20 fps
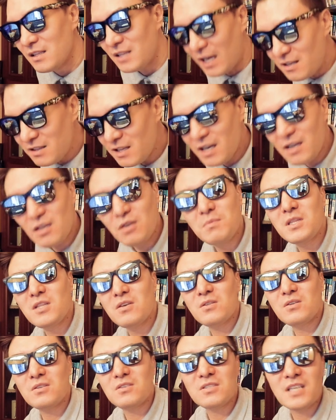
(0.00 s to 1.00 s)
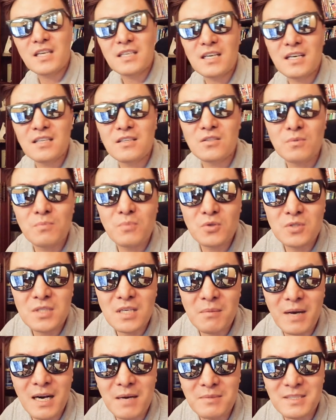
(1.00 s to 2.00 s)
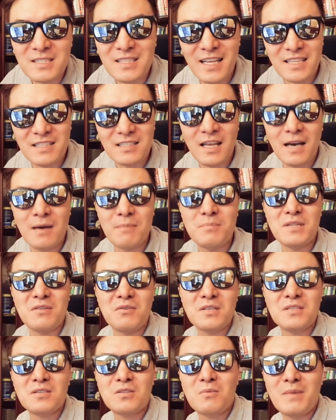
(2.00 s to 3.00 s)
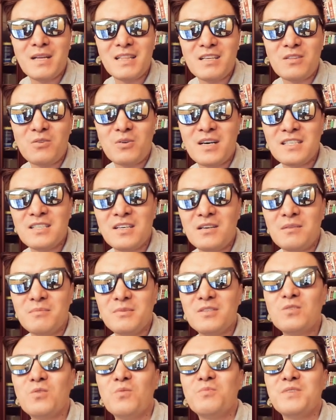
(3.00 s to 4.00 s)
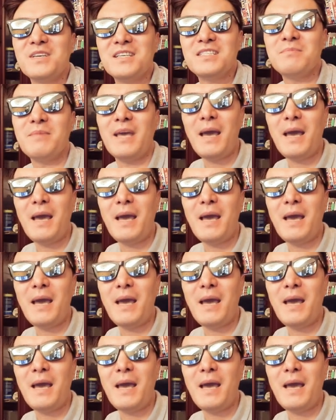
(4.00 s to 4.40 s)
다른 대학교 비디오들도 찾아가다 좀 보시기 바라면서 나는 다음 비디오에서 또 만나도록 하자 여러분. 공부 열심히